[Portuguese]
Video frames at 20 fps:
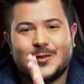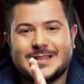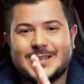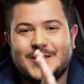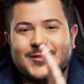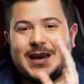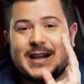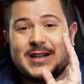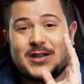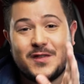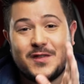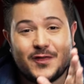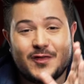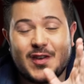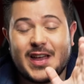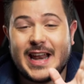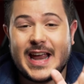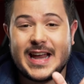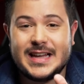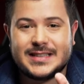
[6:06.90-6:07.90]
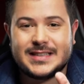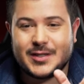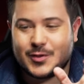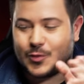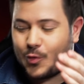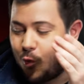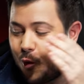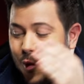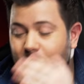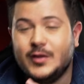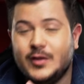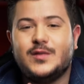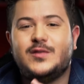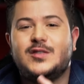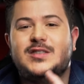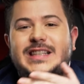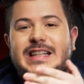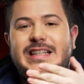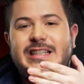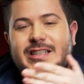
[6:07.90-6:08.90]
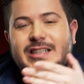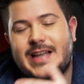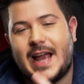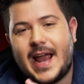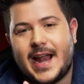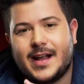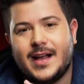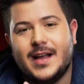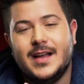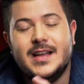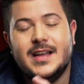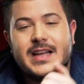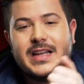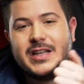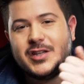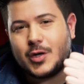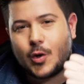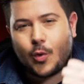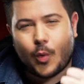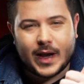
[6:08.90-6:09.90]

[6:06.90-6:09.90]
noção da diferença de quanto você enxerga de